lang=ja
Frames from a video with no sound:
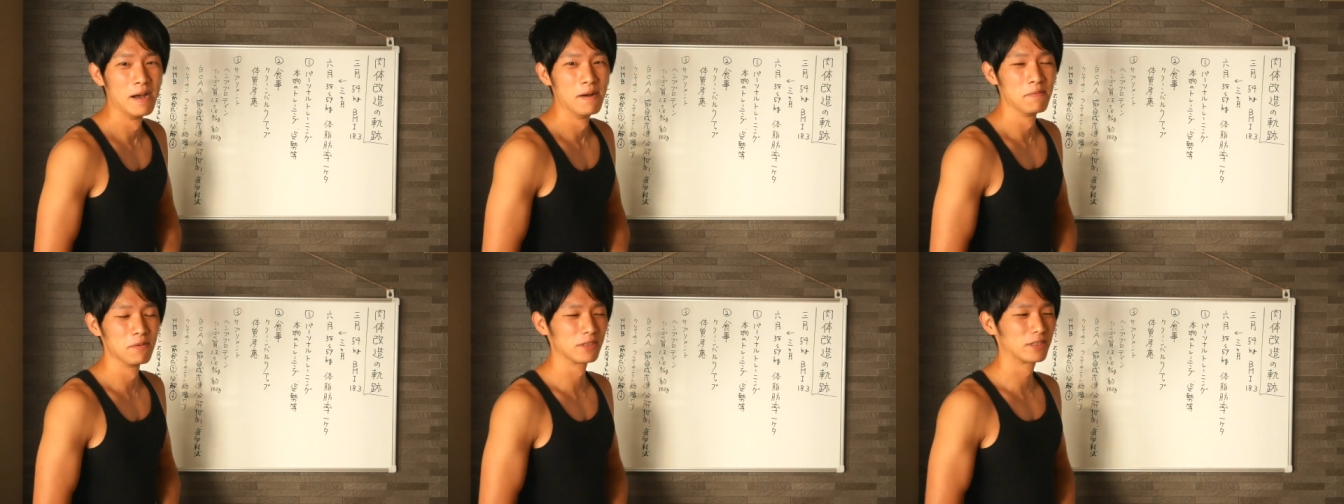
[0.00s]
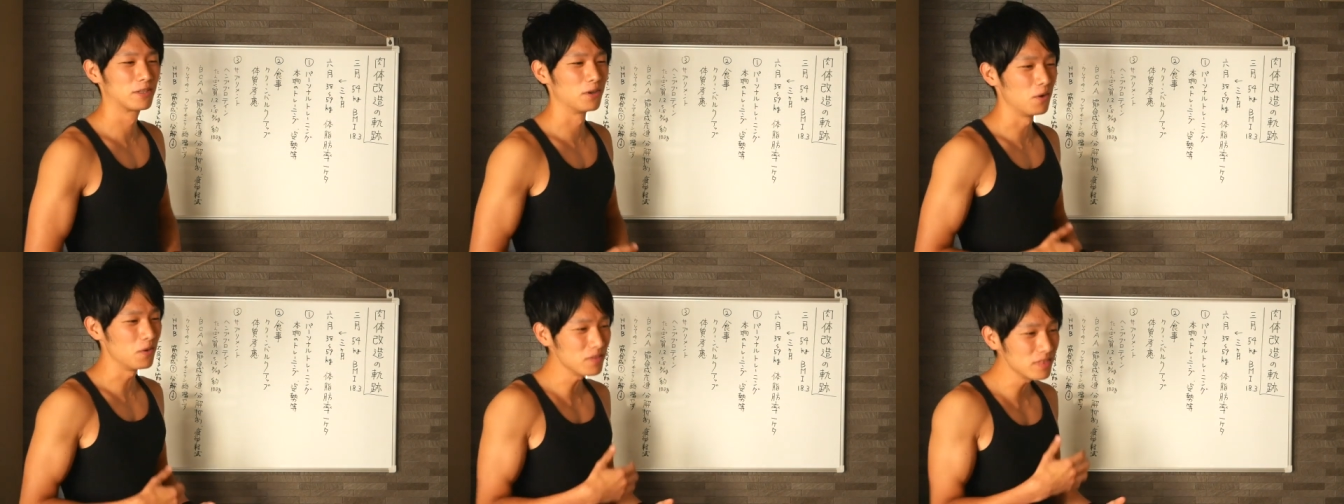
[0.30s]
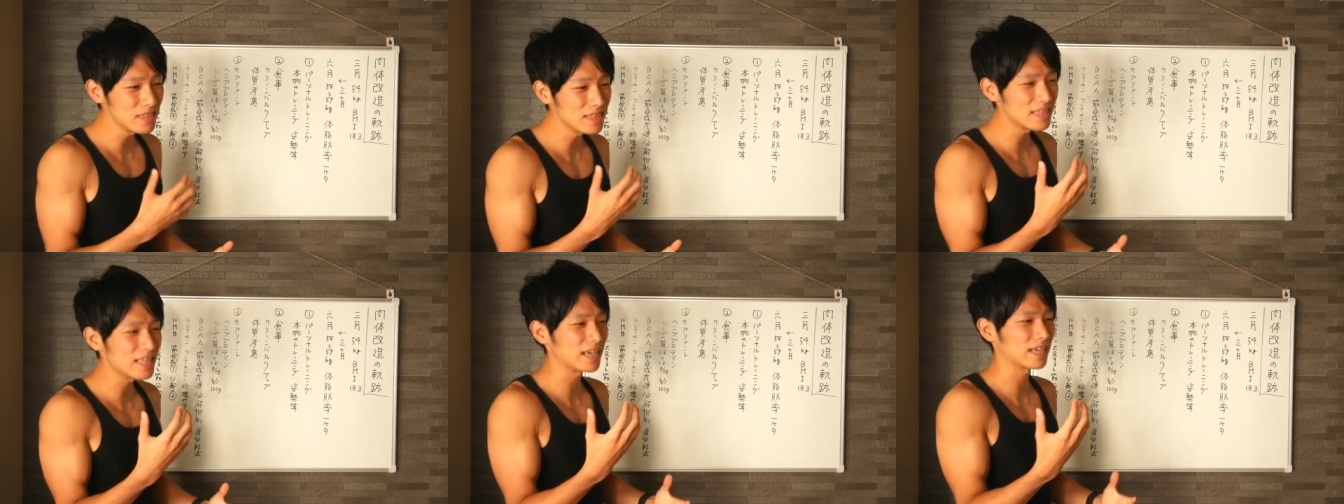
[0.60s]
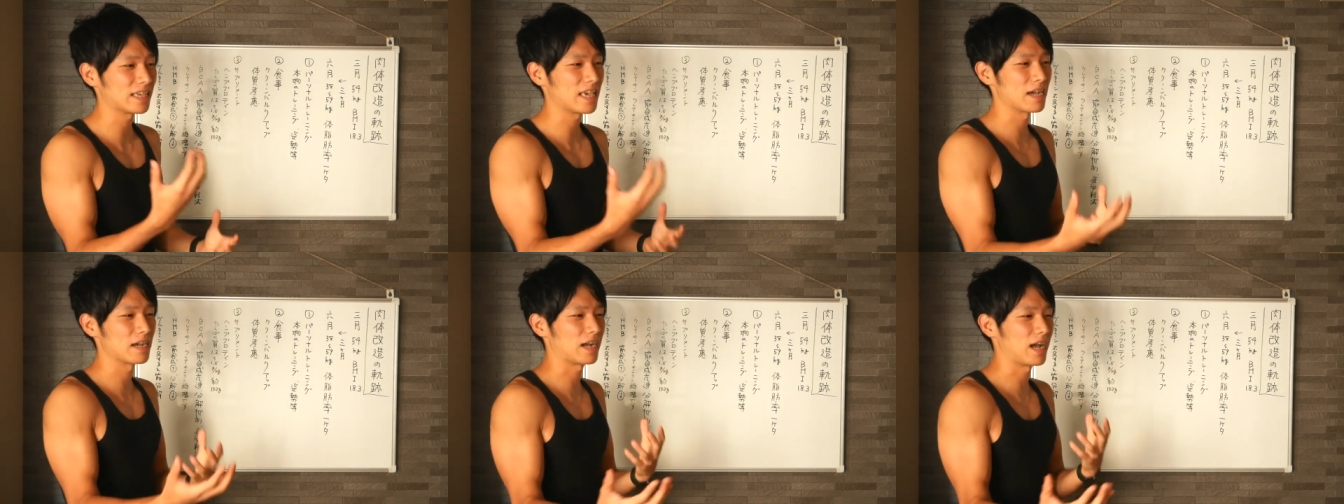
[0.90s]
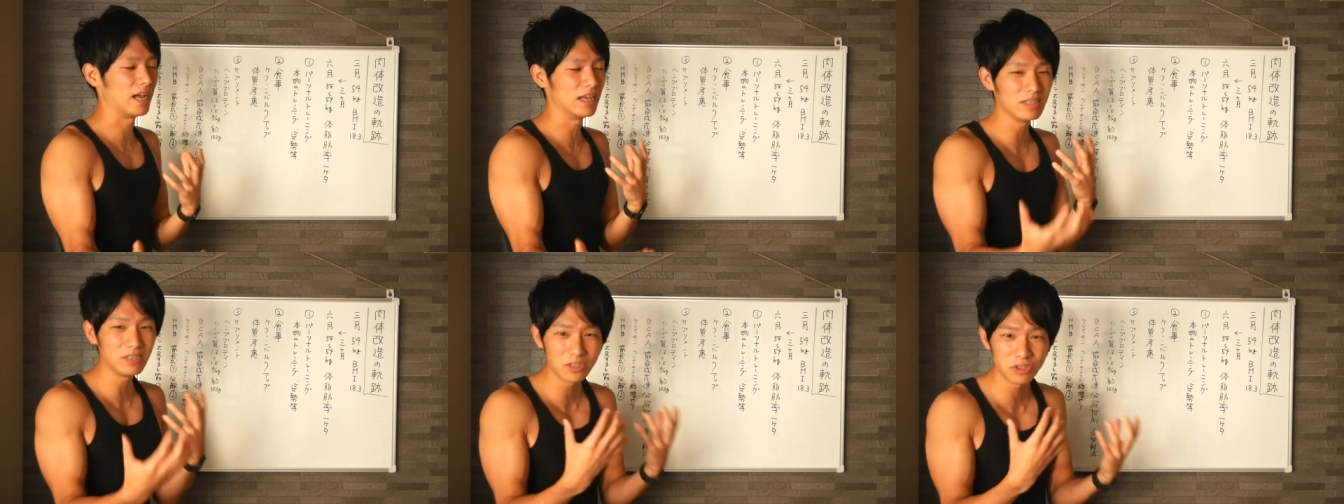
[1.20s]
もうどんだけ
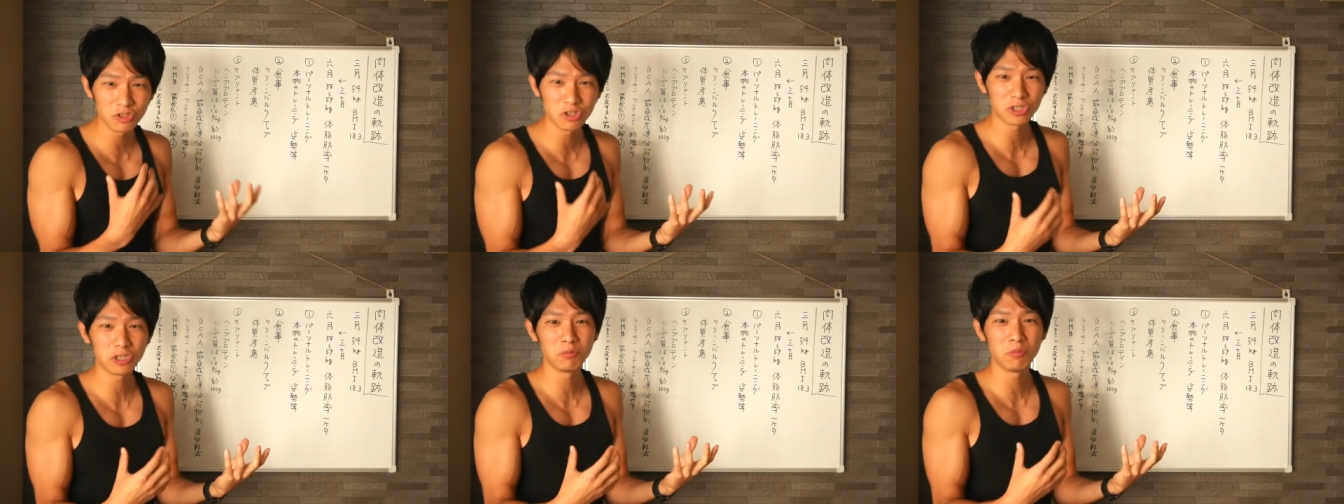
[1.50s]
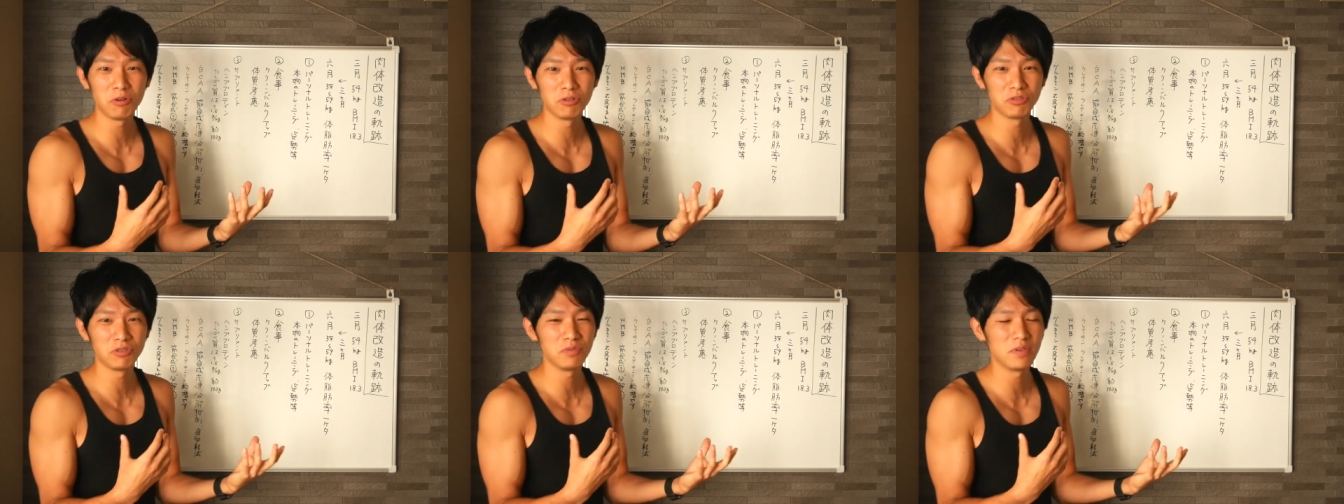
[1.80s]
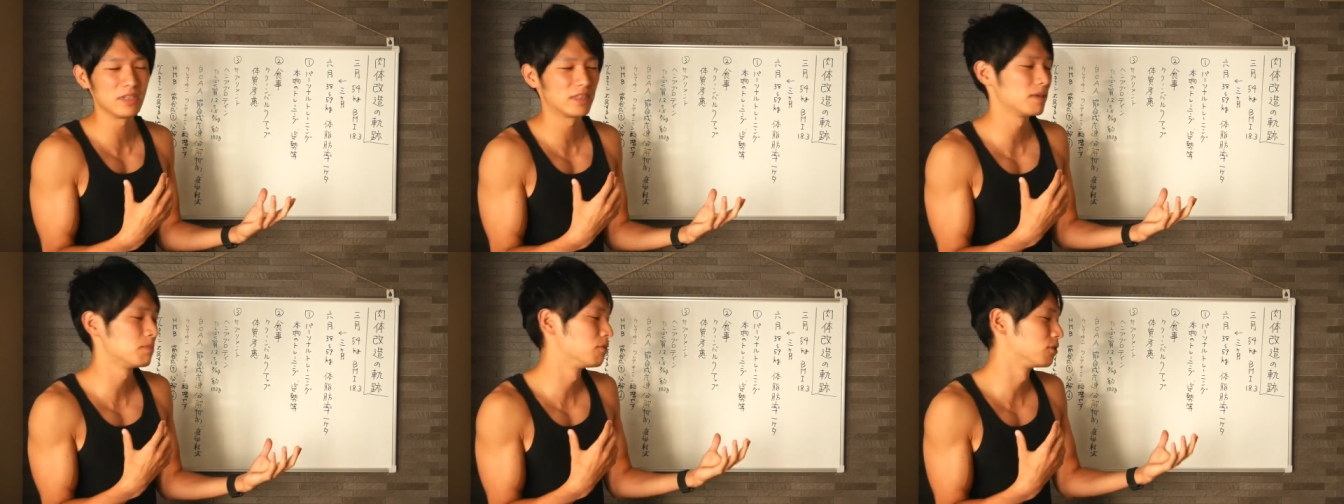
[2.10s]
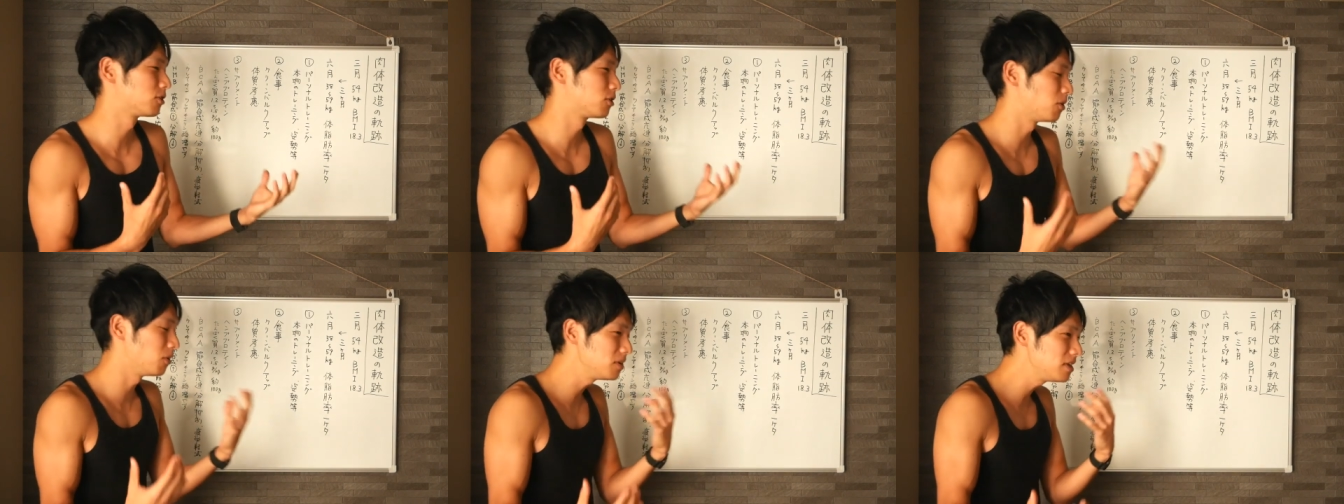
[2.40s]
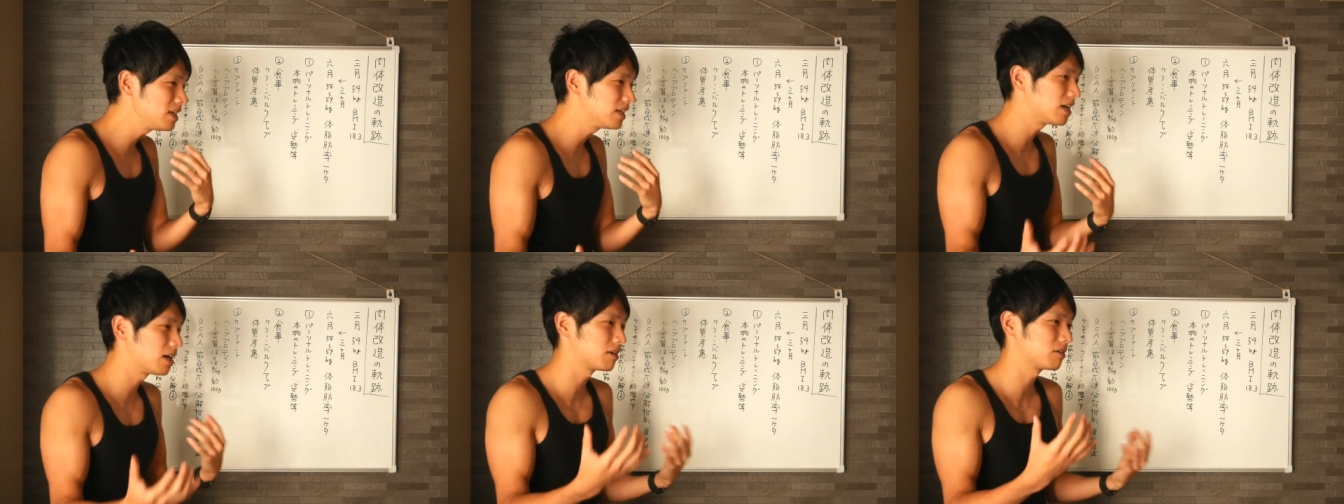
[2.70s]
感触も含めてもうと
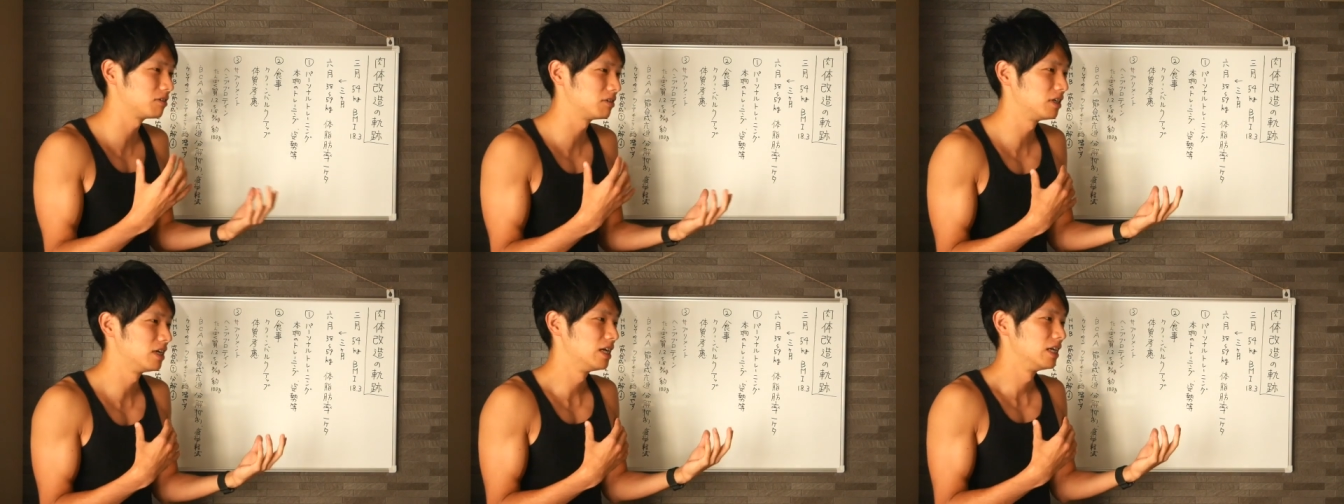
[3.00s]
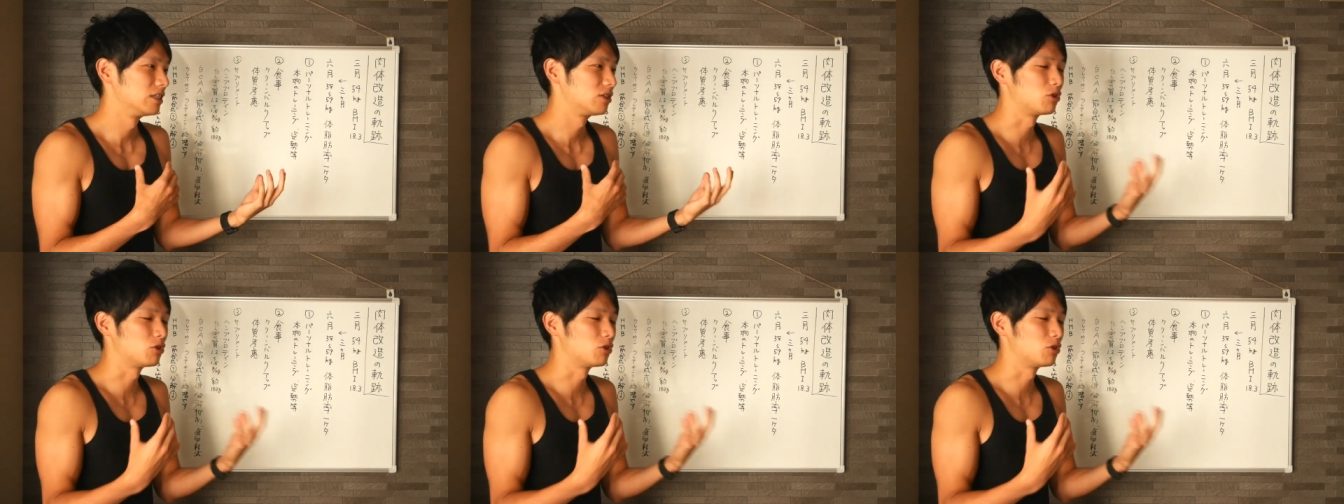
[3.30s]
にかく